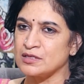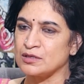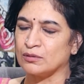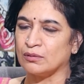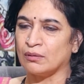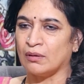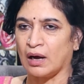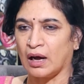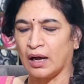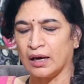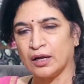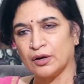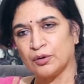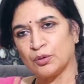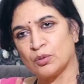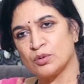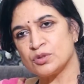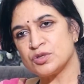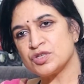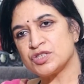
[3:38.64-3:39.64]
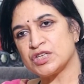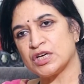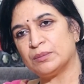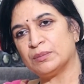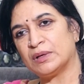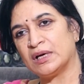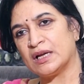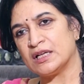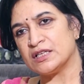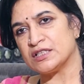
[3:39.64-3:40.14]
సో అలా రోజు
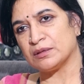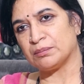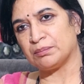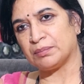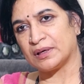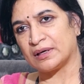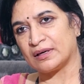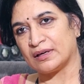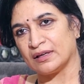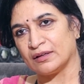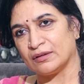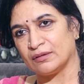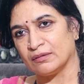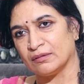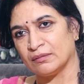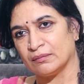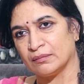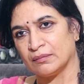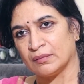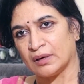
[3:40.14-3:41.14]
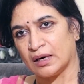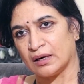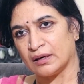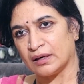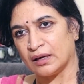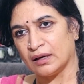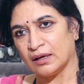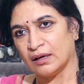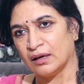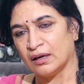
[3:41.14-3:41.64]
చేయమని నేను చెప్పట్లేదు
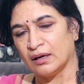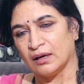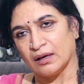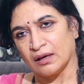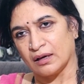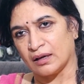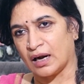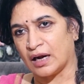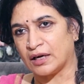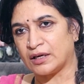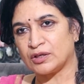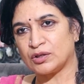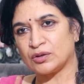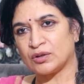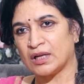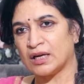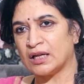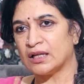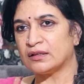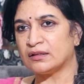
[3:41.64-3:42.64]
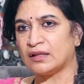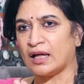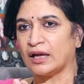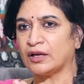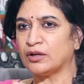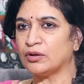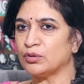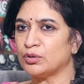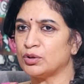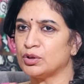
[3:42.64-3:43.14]
అంటే గ్రాటిట్యూడ్ అనేది
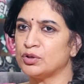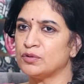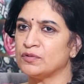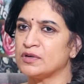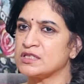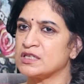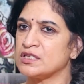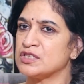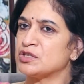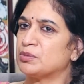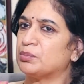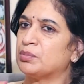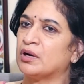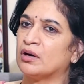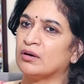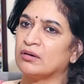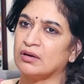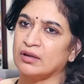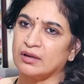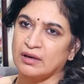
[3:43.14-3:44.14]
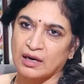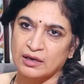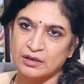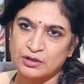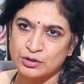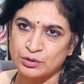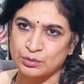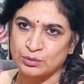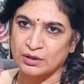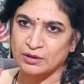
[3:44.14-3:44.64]
థ్యాంక్ యూ యూనివర్స్ అని చెప్పినా కూడా
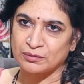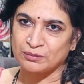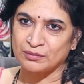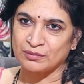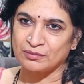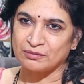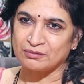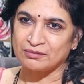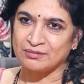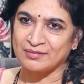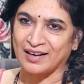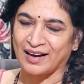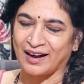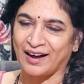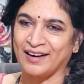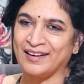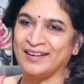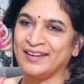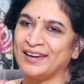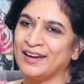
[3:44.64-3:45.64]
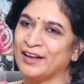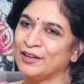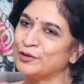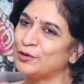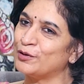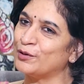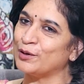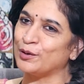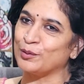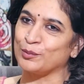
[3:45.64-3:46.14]
గ్రాటిట్యూడే అన్నీ
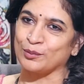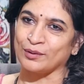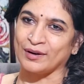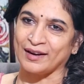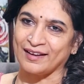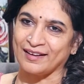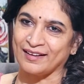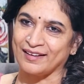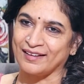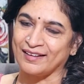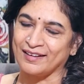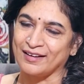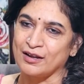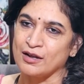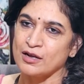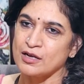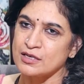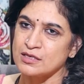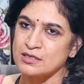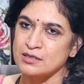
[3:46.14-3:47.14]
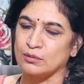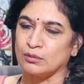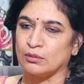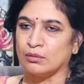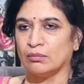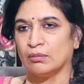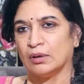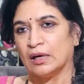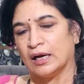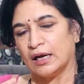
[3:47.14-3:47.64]
అందులోనే ఉన్నాయి సో
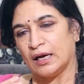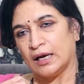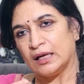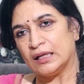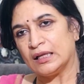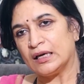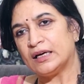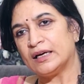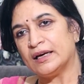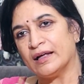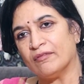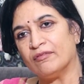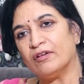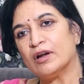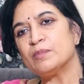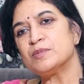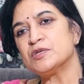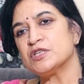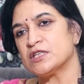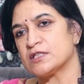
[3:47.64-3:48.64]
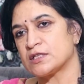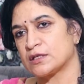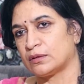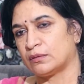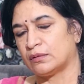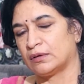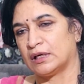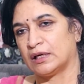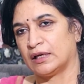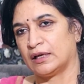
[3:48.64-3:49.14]
ఇది డెవలప్
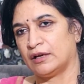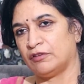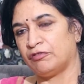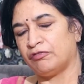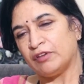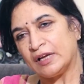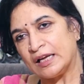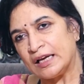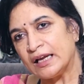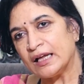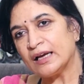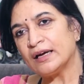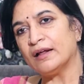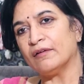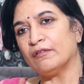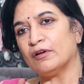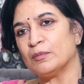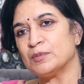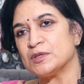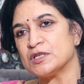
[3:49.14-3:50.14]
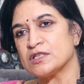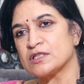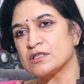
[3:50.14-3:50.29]
చేసుకోవాలి ఈ ఫీలింగ్ డెవలప్